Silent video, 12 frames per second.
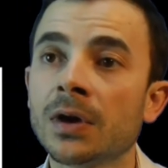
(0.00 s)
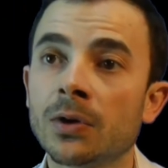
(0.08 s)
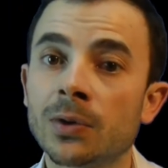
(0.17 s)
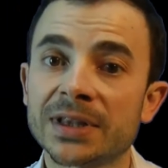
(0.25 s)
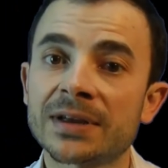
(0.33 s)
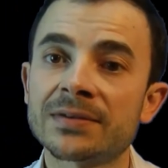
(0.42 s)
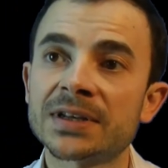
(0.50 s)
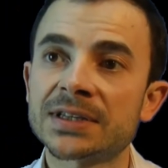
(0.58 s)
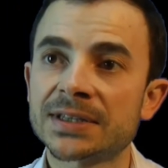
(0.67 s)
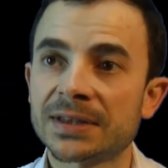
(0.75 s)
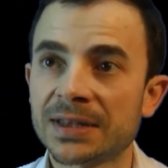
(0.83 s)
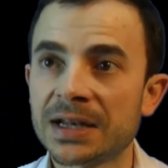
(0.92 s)
o a
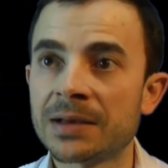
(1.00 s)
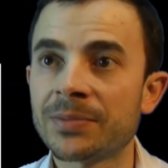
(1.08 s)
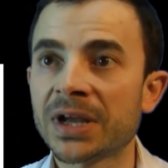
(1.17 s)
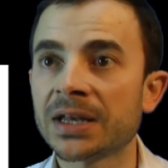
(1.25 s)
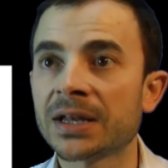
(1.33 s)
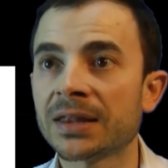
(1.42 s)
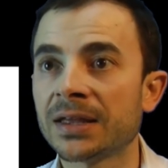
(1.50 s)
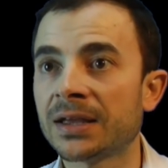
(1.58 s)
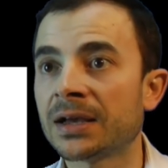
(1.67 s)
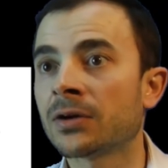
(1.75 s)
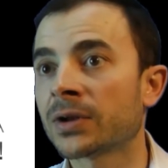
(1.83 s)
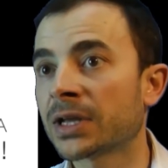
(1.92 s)
través de la página
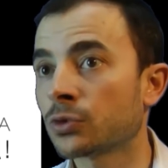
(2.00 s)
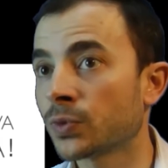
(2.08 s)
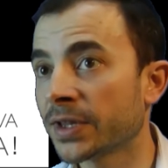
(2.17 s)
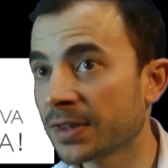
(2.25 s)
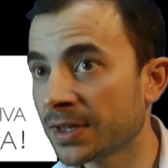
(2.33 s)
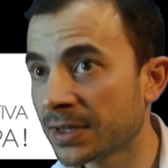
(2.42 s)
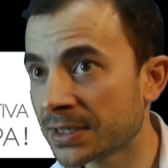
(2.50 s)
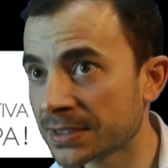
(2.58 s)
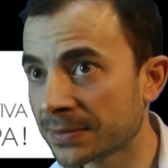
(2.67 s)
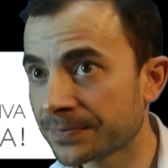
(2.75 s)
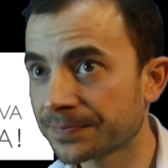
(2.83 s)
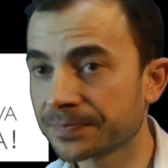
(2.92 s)
de Ahora tú decides